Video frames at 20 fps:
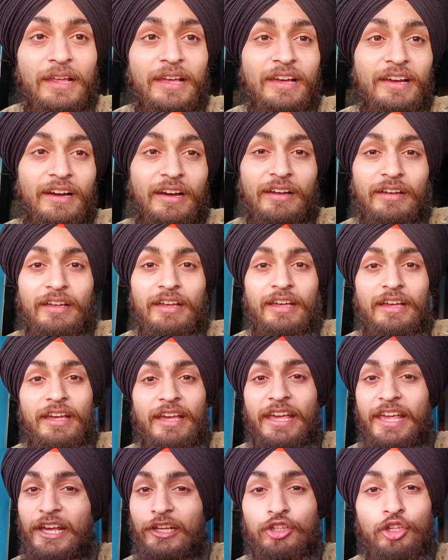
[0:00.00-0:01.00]
लगेगा
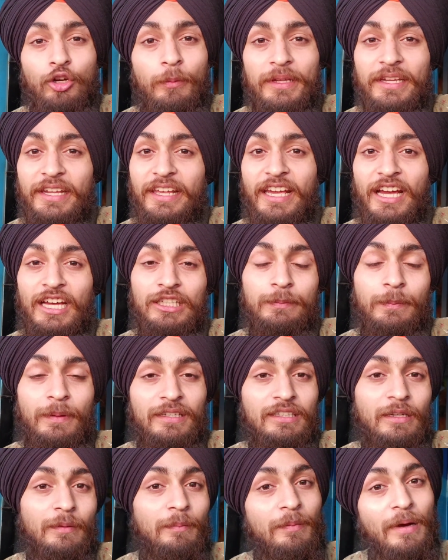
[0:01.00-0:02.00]
एक दो बजे के
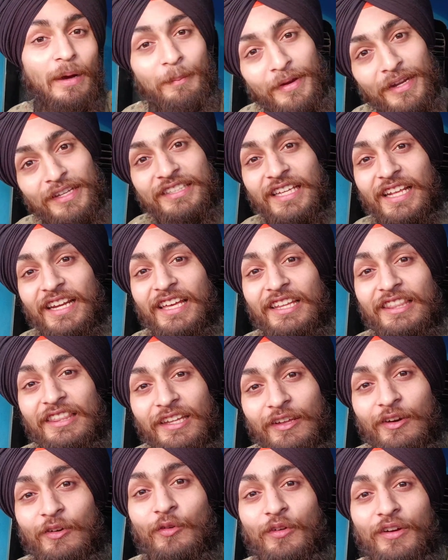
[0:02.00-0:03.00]
आसपास हम अमृतसर के
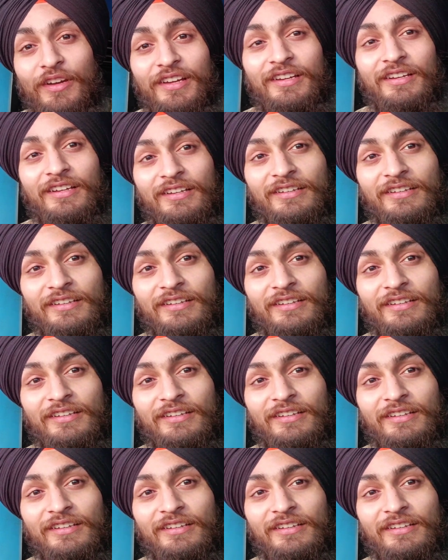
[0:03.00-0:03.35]
अंदर होंगे